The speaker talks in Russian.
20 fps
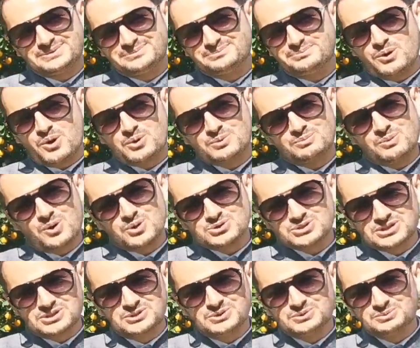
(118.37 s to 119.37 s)
Бог
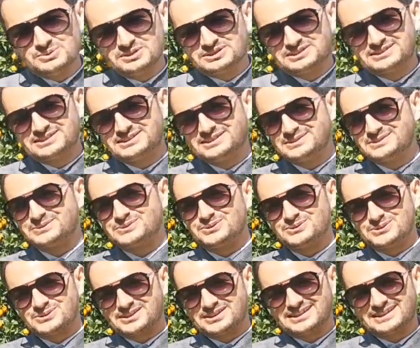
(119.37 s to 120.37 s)
больше любит
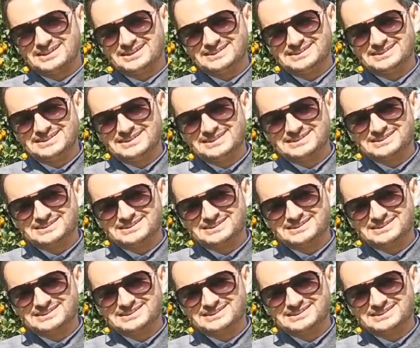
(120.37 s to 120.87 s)
Турции